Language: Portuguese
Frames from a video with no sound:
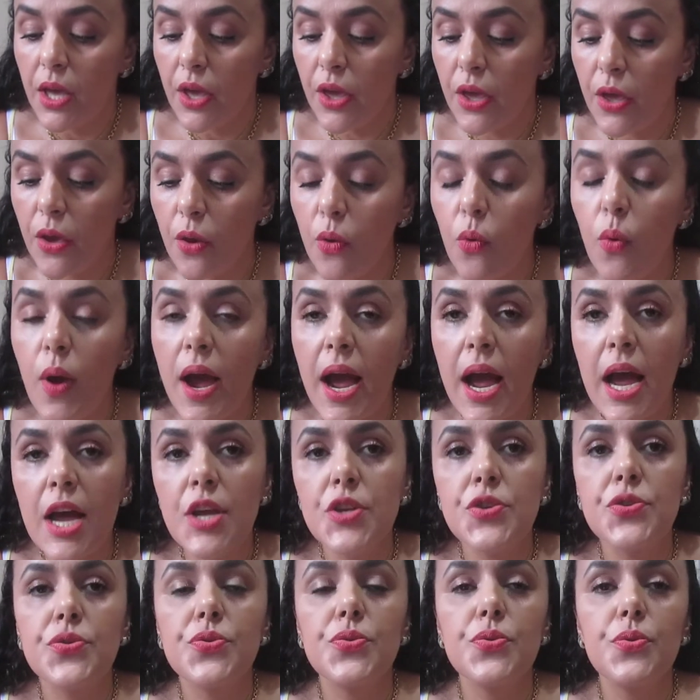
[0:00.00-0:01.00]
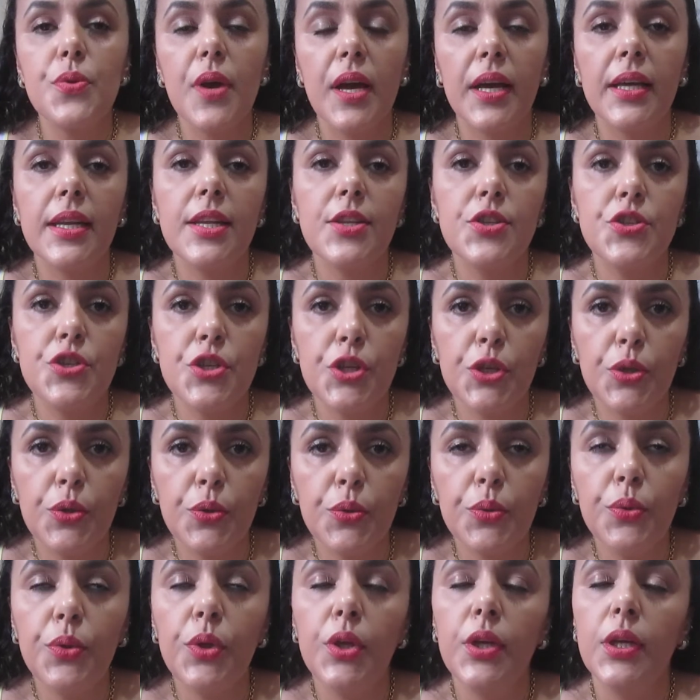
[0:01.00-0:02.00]
Eu acho,
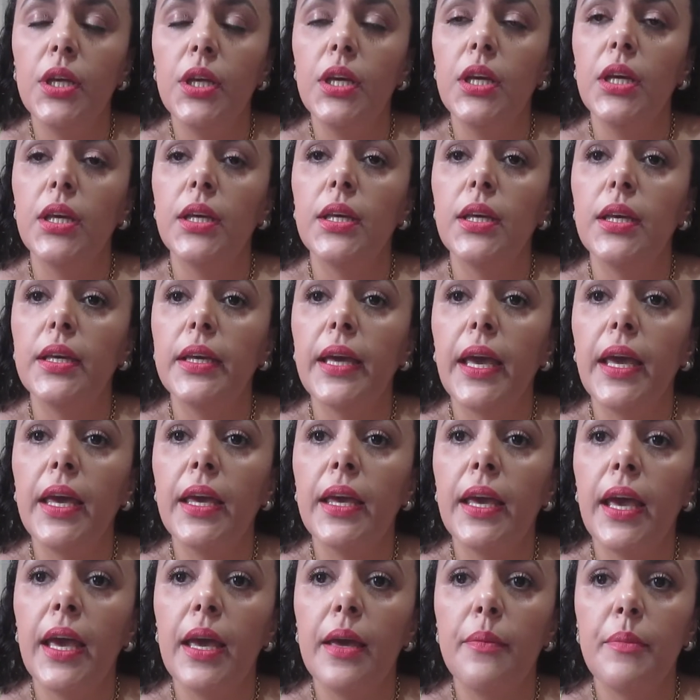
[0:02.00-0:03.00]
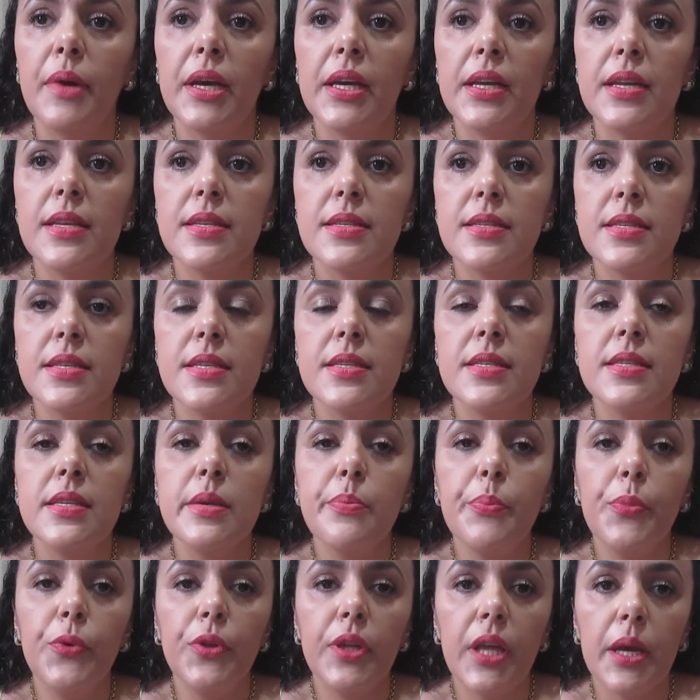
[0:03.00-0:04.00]
acredito, que quem quer emagrecer,
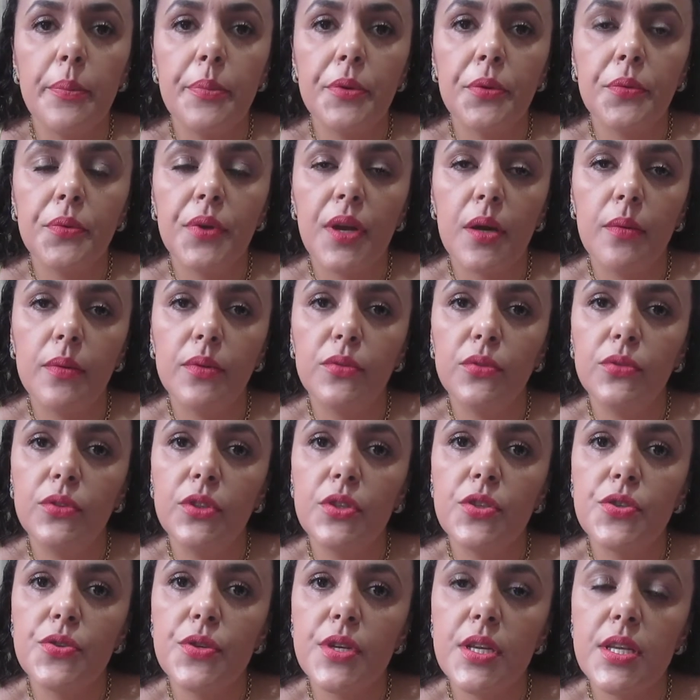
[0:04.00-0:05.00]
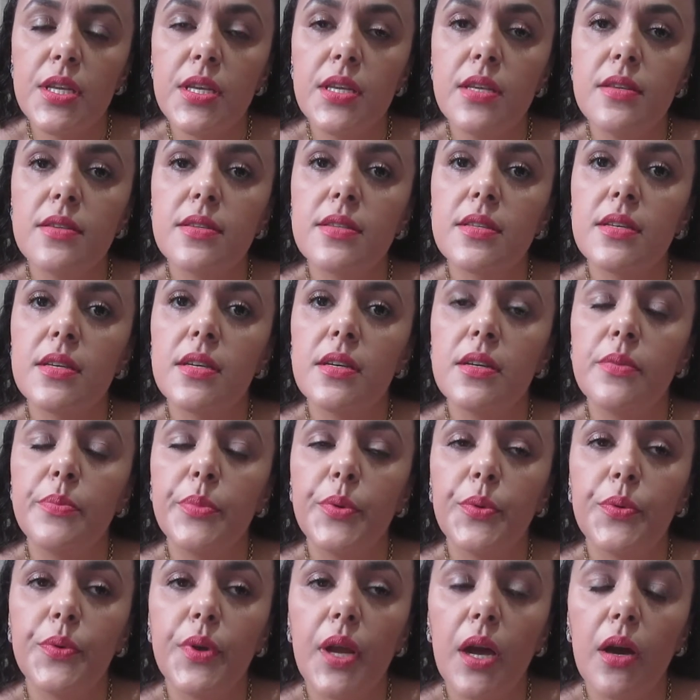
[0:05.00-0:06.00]
se puder procurar um nutricionista,
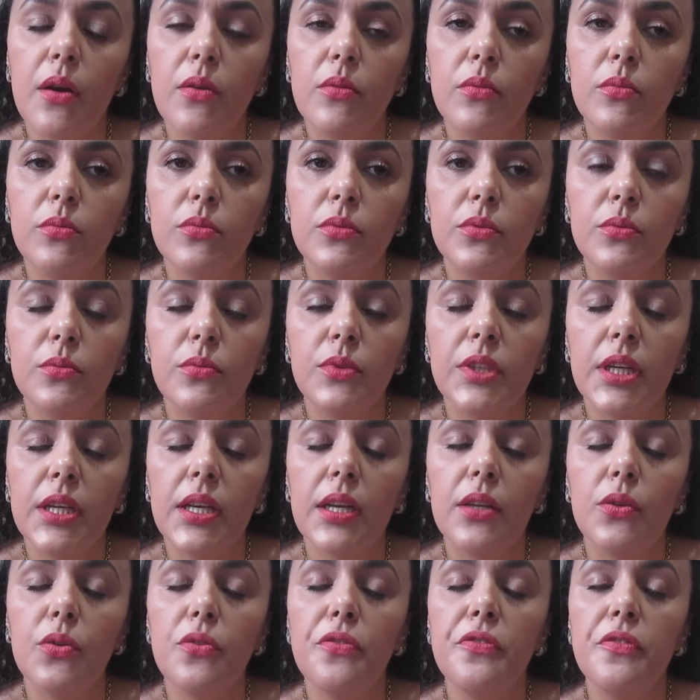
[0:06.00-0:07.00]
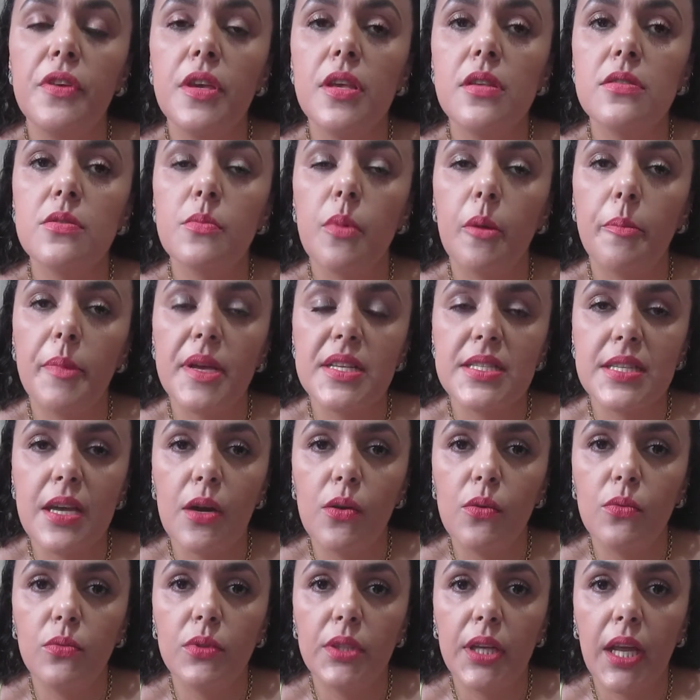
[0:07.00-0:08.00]
procurar um, um treinador físico para
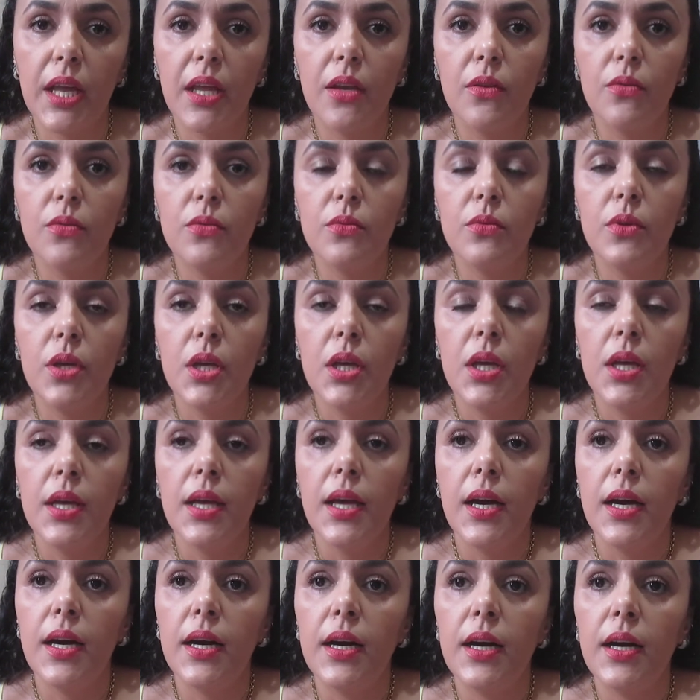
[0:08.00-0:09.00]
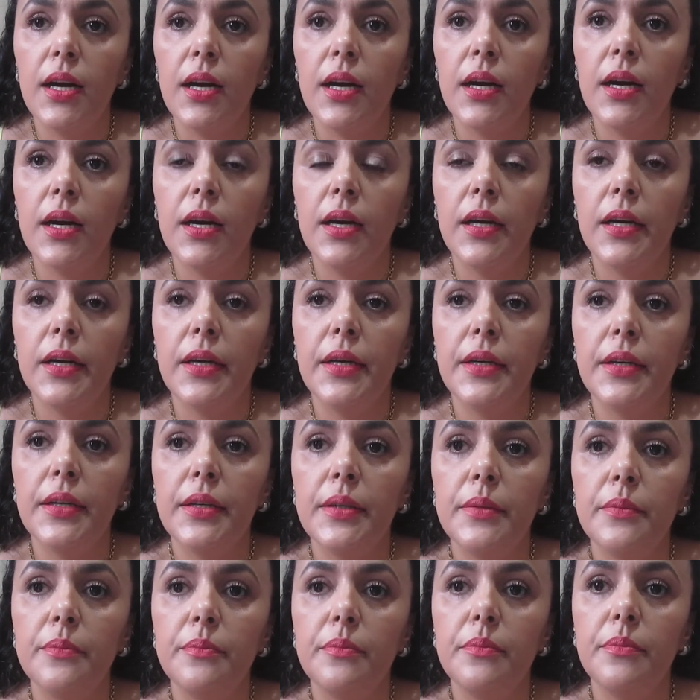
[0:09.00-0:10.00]
passar um treino
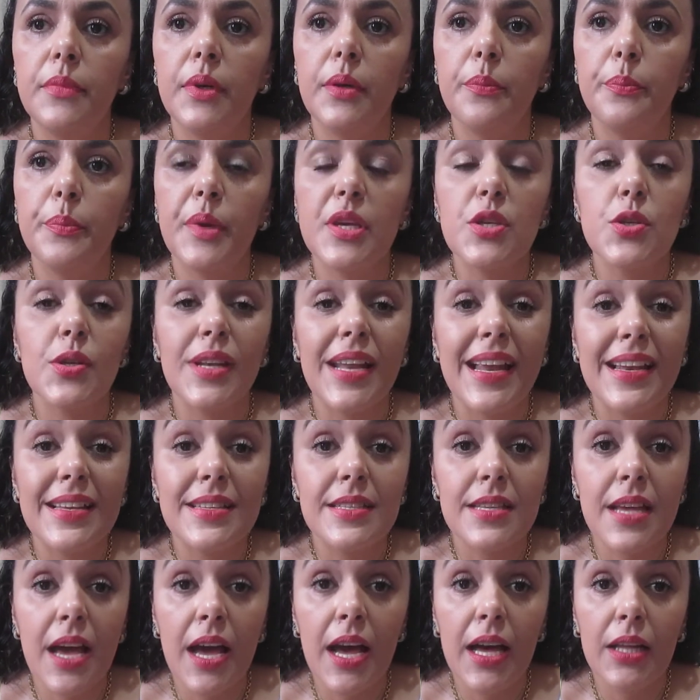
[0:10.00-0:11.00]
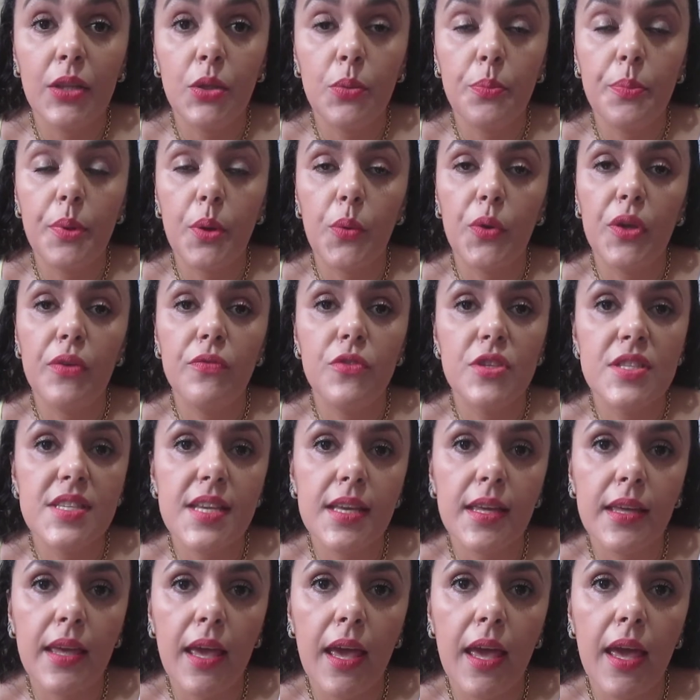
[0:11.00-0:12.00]
uh, personalizado para o que
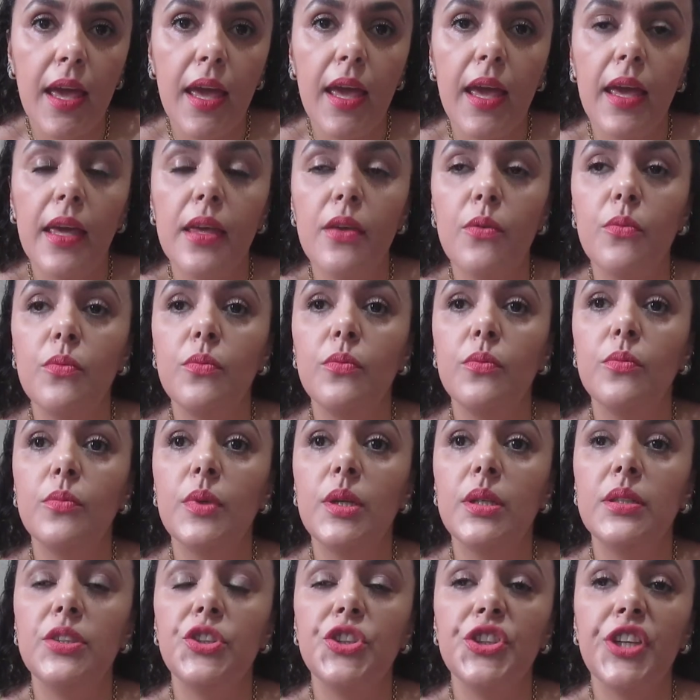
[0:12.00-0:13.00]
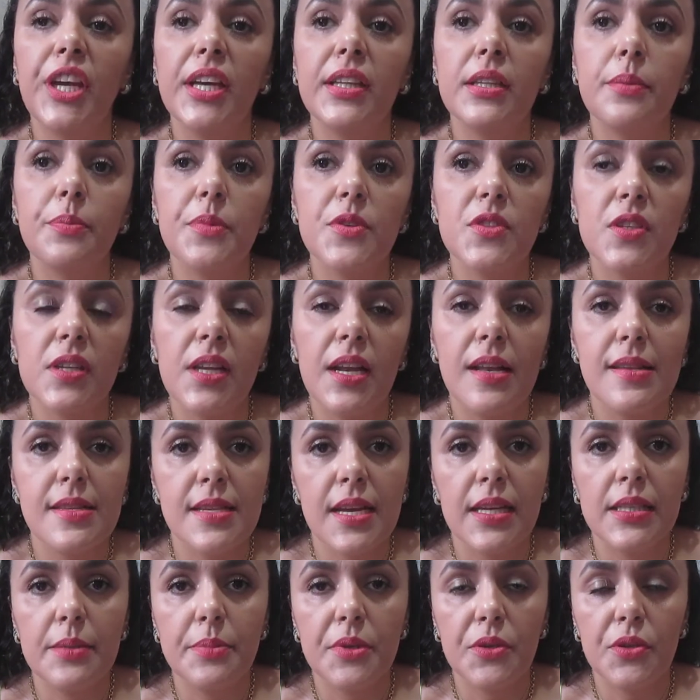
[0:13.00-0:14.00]
você quer e uma dieta
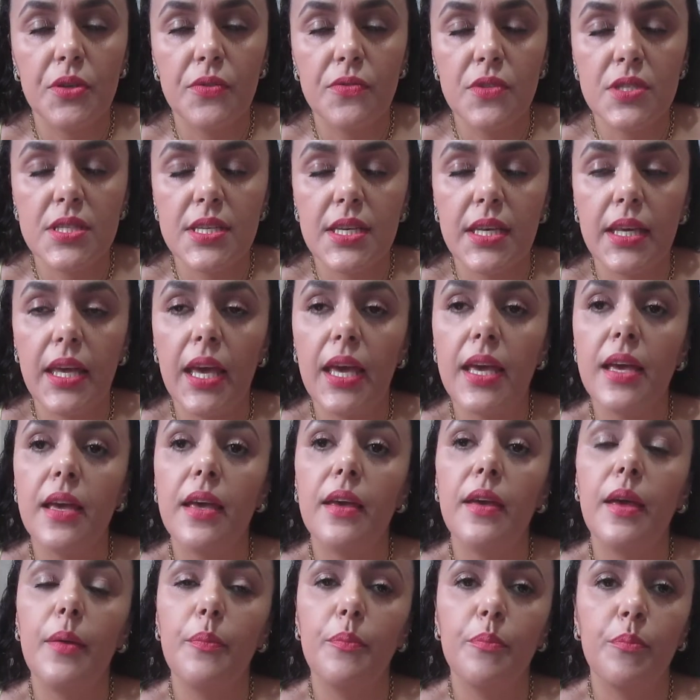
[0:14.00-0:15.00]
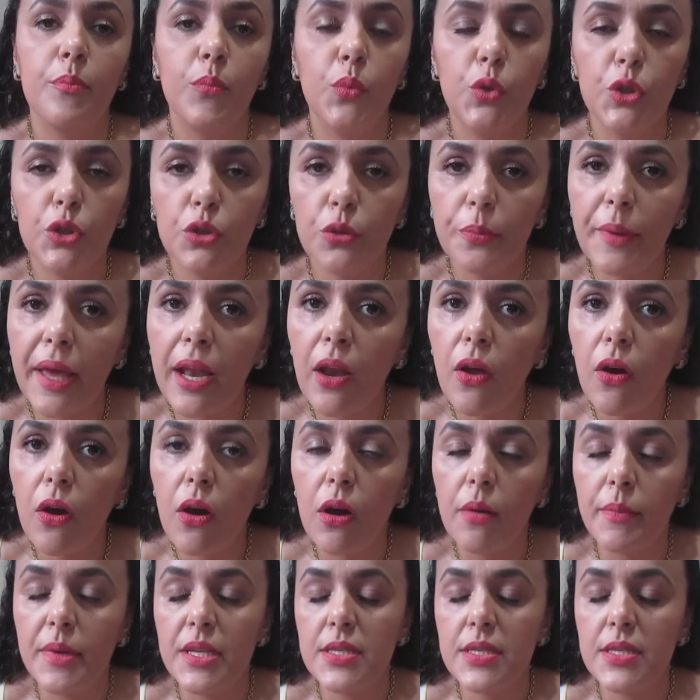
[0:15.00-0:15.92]
personalizada para o que você quer, muito melhor.